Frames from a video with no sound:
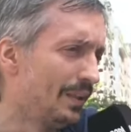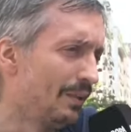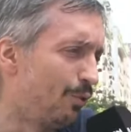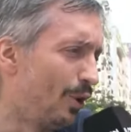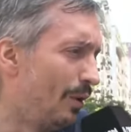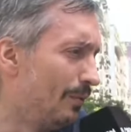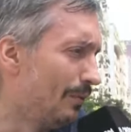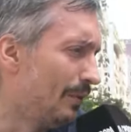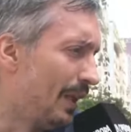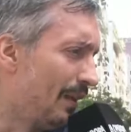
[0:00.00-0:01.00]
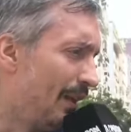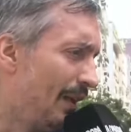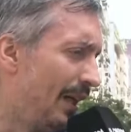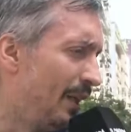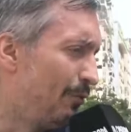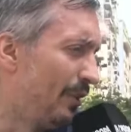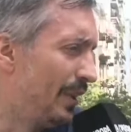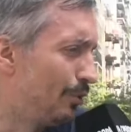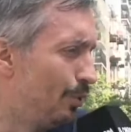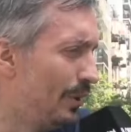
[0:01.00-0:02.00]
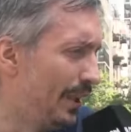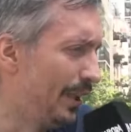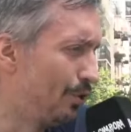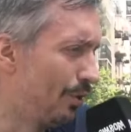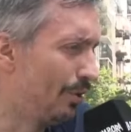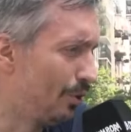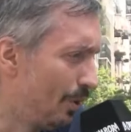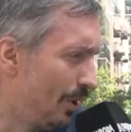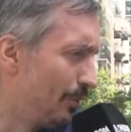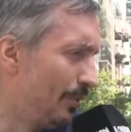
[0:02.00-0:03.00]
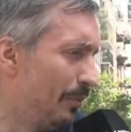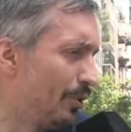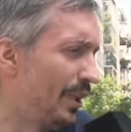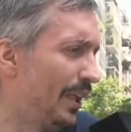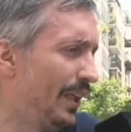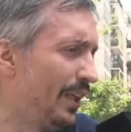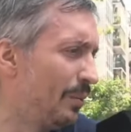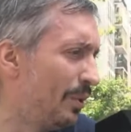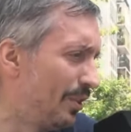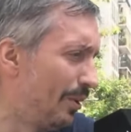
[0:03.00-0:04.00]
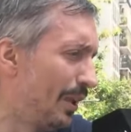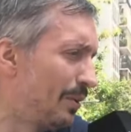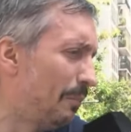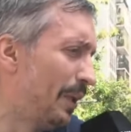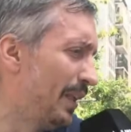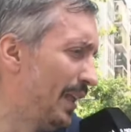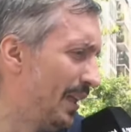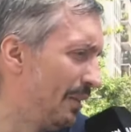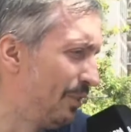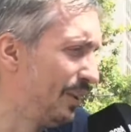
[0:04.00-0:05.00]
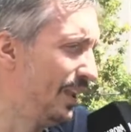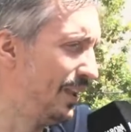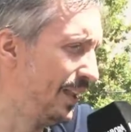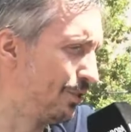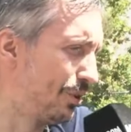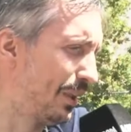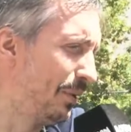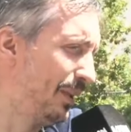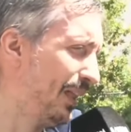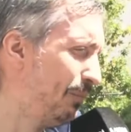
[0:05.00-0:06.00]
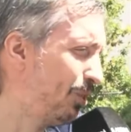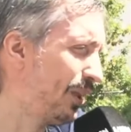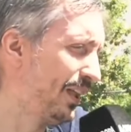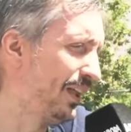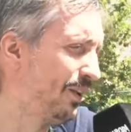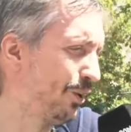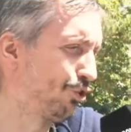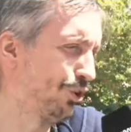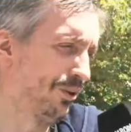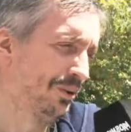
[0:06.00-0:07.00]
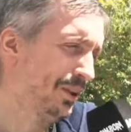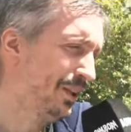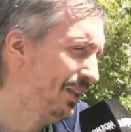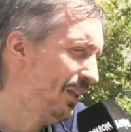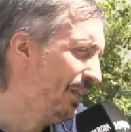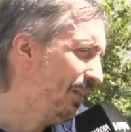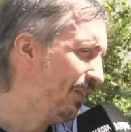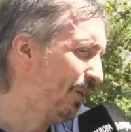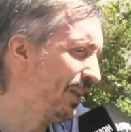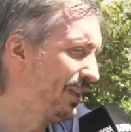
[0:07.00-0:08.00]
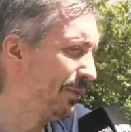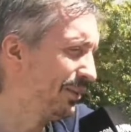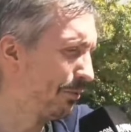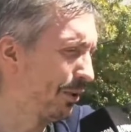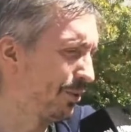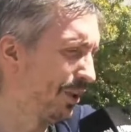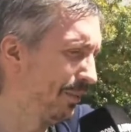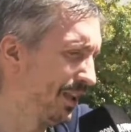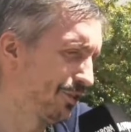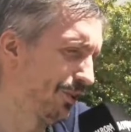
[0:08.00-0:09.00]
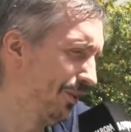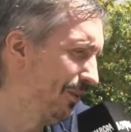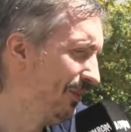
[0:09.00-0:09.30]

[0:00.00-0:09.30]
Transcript: fueron a defender sus derechos y todos estuvimos ahí, como hicieron las compañeras, a defender el derecho también de las mujeres el 8. Y hoy este 24 de marzo